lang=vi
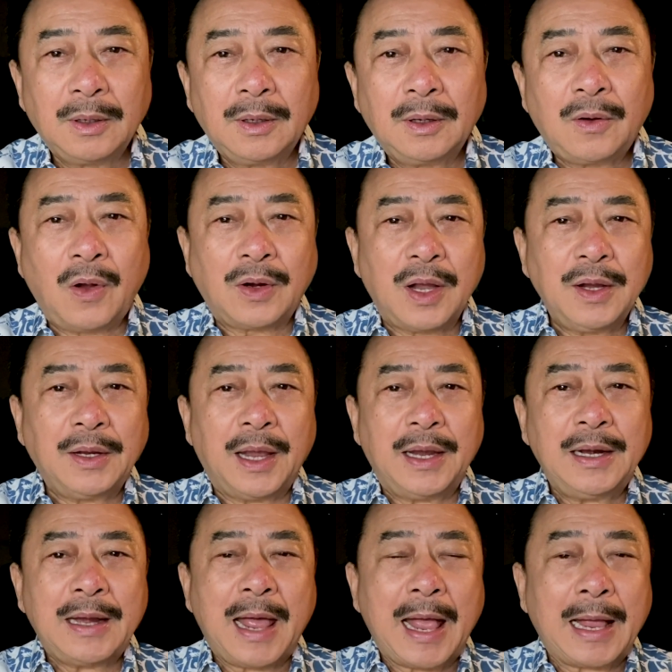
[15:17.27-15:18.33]
Con cứ nghĩ
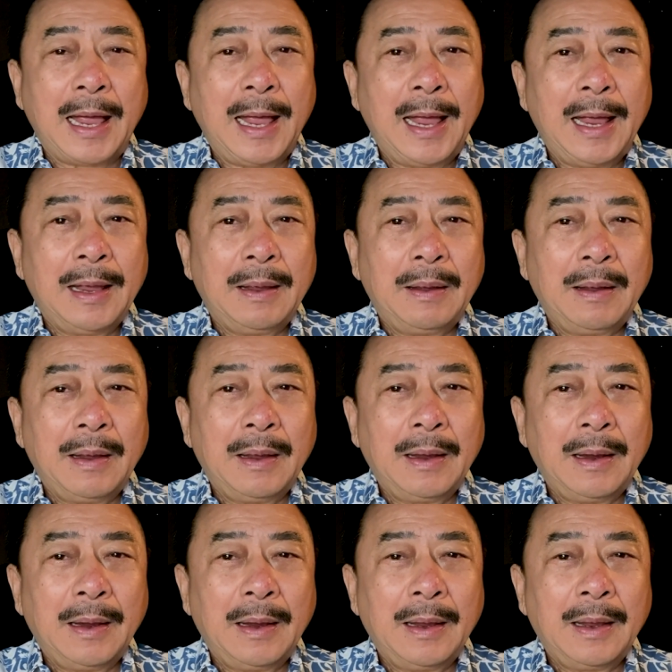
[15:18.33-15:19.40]
là
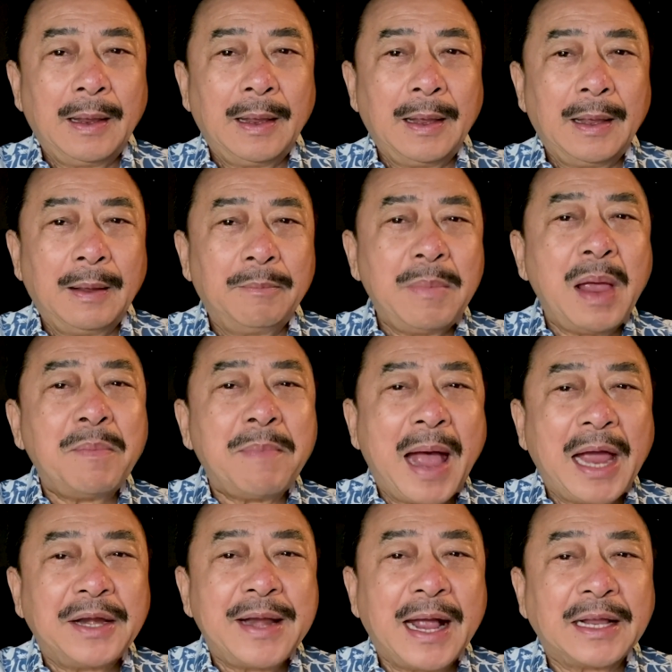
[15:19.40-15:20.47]
bé
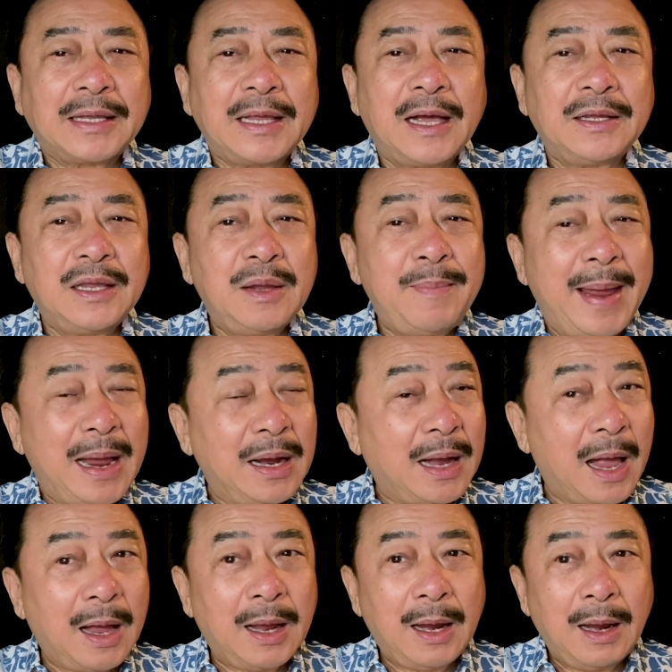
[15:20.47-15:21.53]
Mai đang chơi với bé
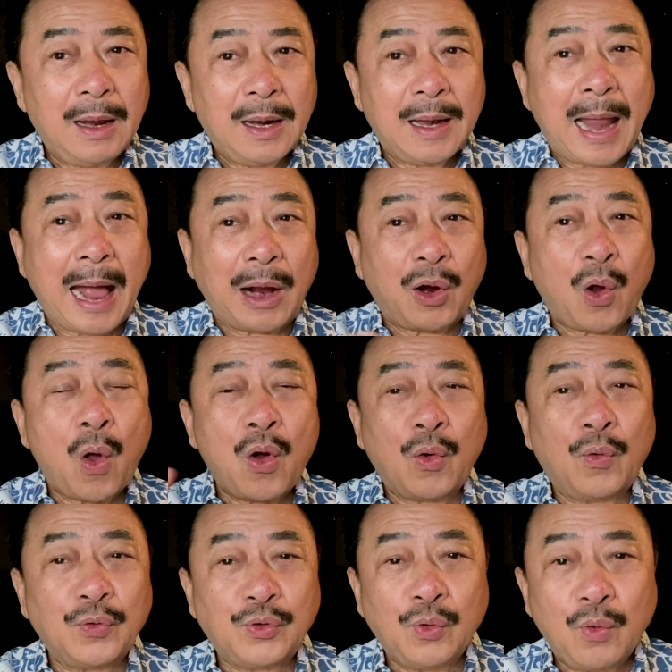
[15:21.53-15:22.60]
Ngân là con
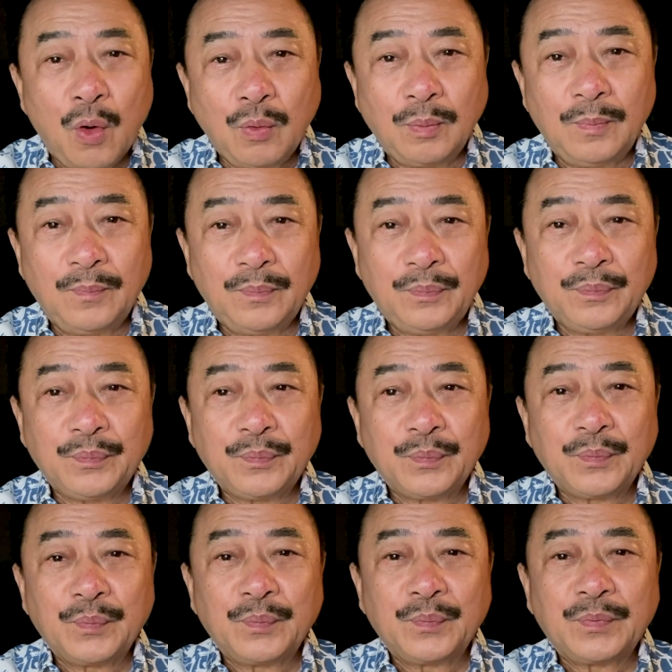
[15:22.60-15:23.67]
của chú Út.
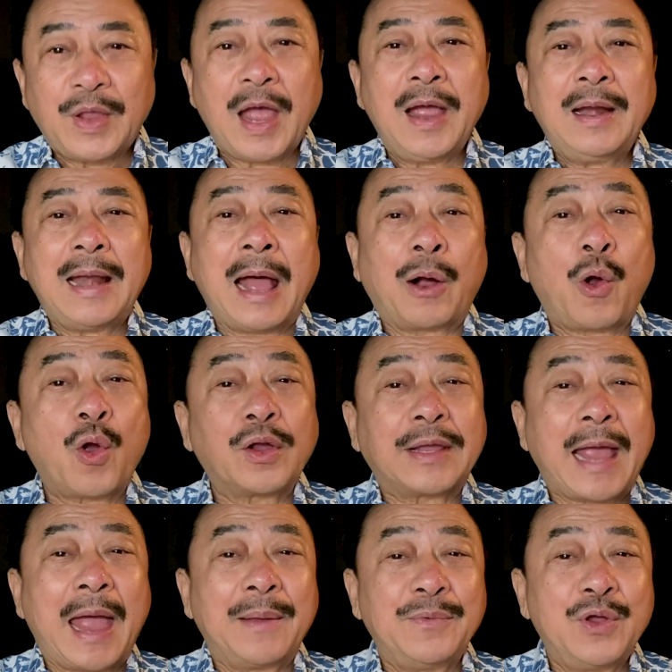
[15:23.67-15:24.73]
Thế là con
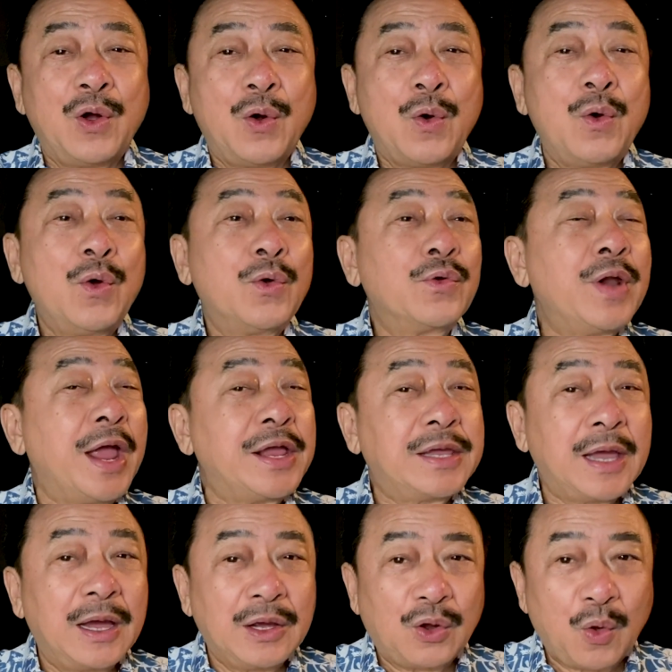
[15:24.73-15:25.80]
chạy vô để
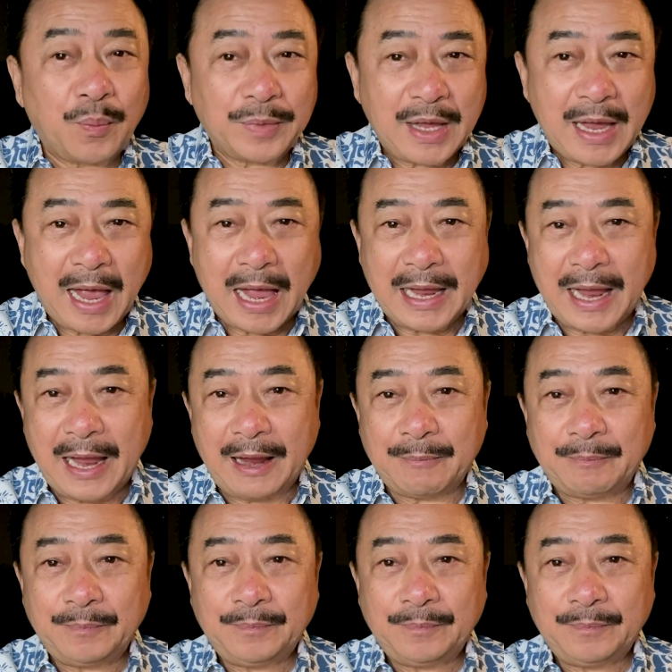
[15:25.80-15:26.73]
chơi cùng với hai em.